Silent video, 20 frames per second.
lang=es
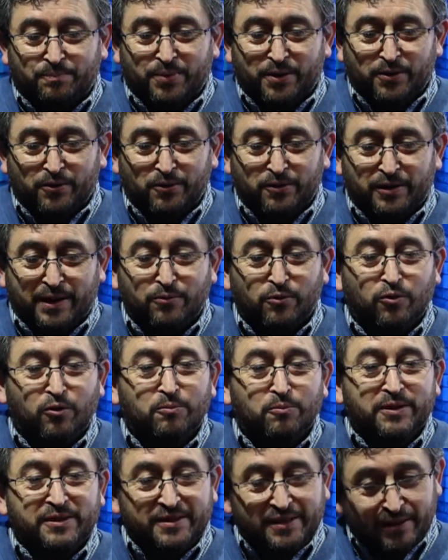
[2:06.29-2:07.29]
pero estamos
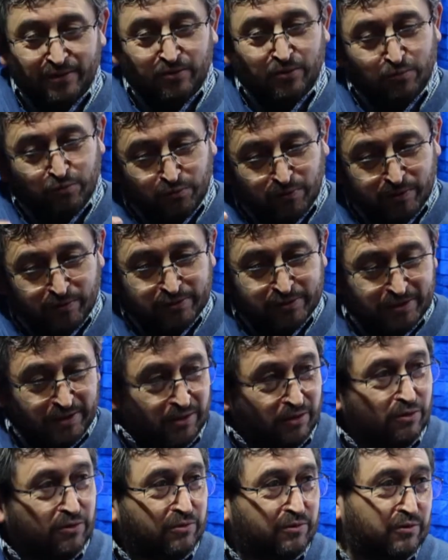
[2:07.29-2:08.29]
comenzando un nuevo
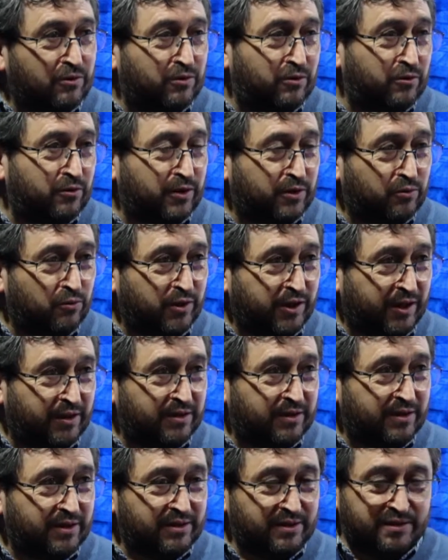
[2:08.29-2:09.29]
ciclo con los
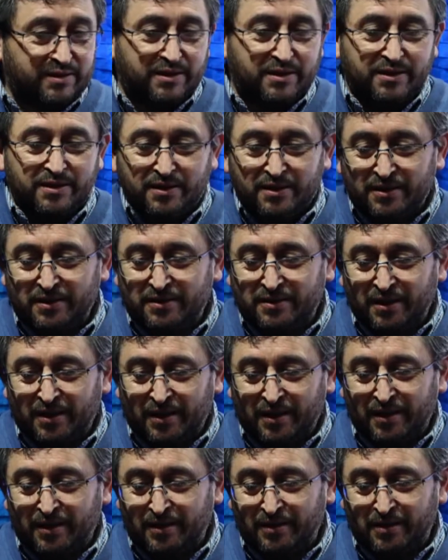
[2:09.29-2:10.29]
estudiantes y
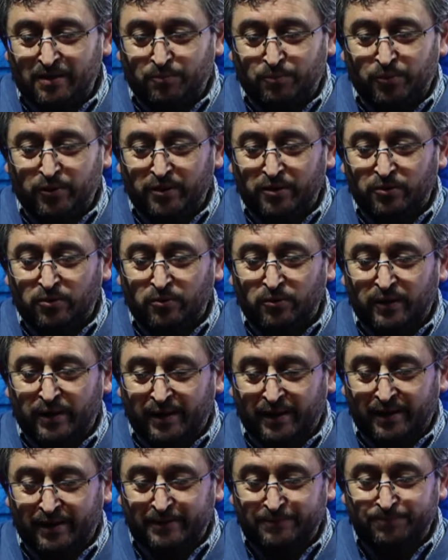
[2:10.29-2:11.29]
ya dispuesto
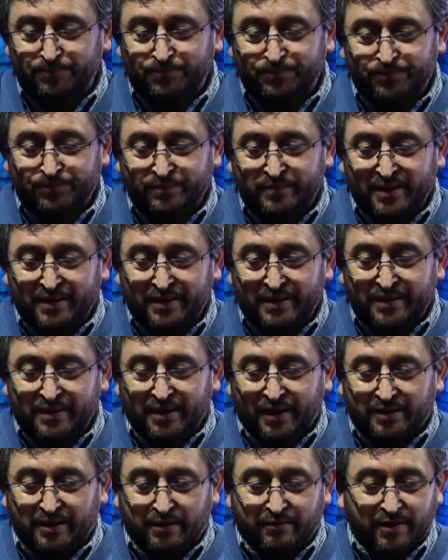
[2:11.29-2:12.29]
a,
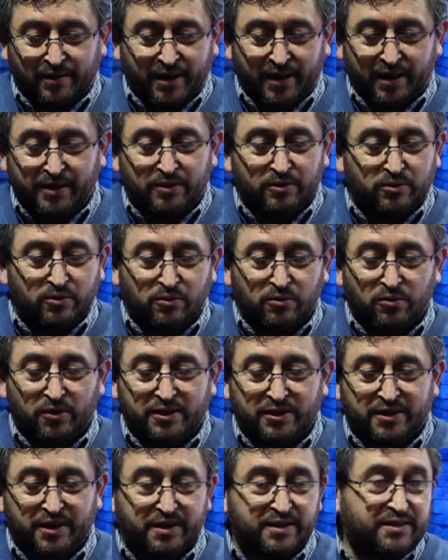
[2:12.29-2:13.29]
a, trabajar en todo lo
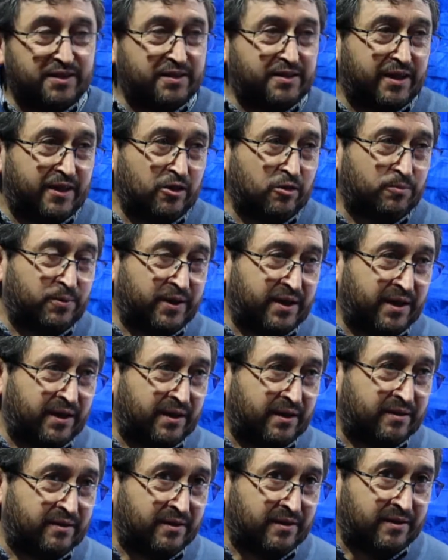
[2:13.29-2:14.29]
que sea necesario
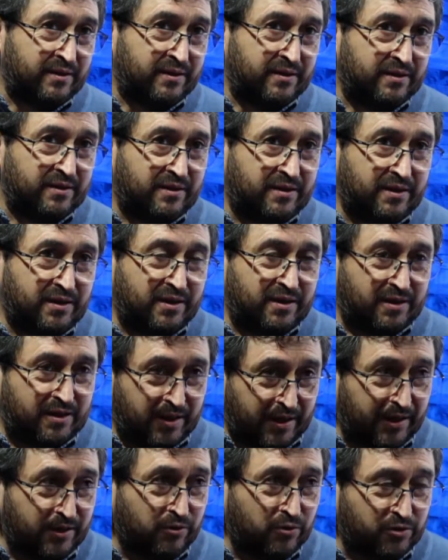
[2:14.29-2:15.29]
para que
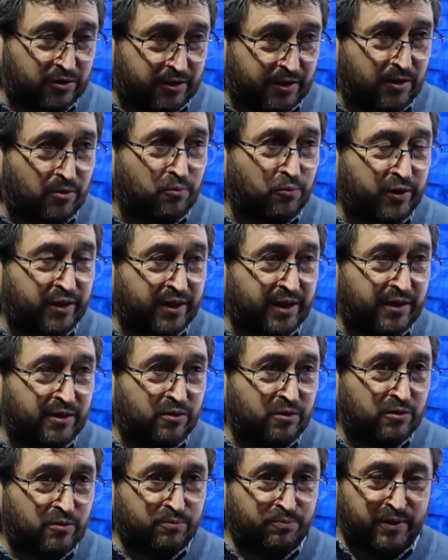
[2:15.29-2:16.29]
este año sea un buen
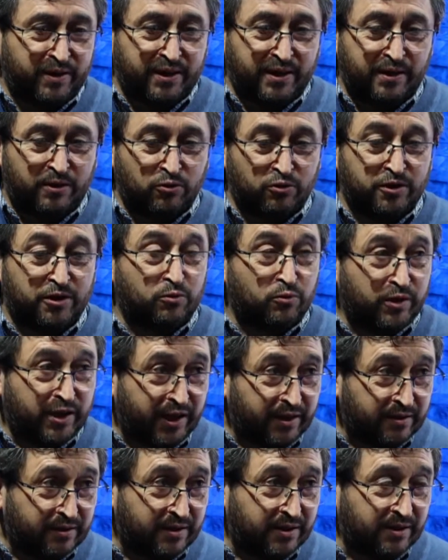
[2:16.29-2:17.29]
año para los
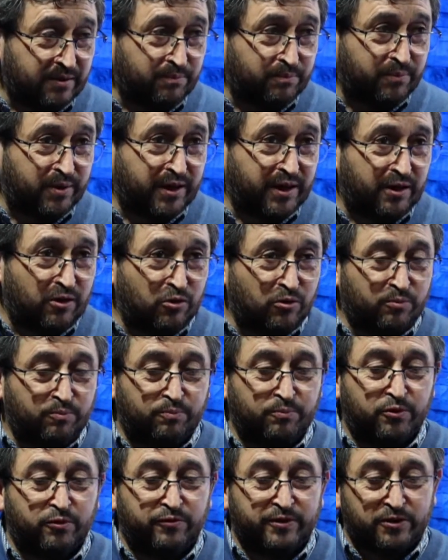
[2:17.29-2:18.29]
estudiantes, para los
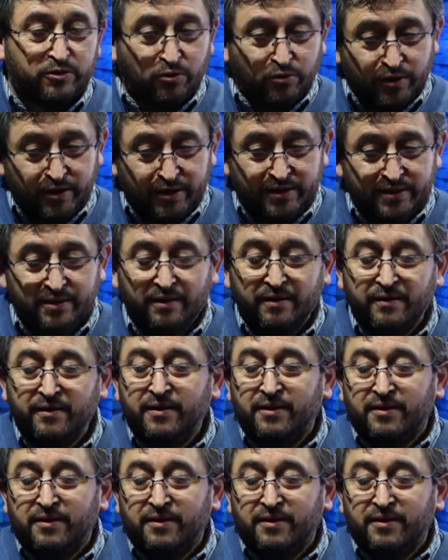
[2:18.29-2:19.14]
profesores